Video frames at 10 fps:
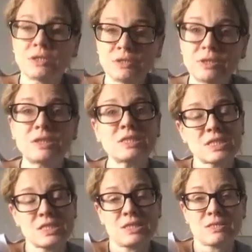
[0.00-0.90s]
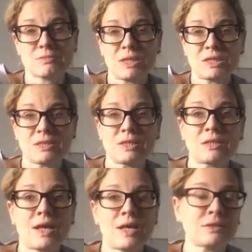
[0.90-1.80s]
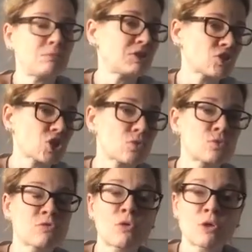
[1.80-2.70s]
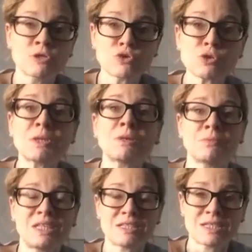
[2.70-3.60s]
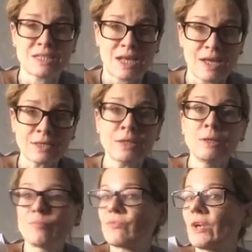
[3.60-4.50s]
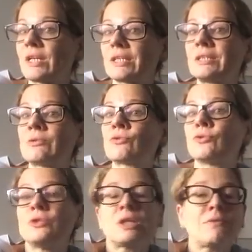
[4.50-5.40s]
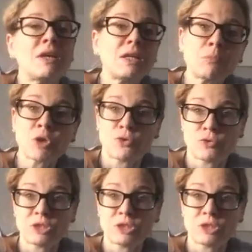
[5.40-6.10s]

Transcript: den Dienst, den das Mädchen tat, nämlich das Stroh zu Gold zu spinnen am nächsten Tag, war der König aber immer noch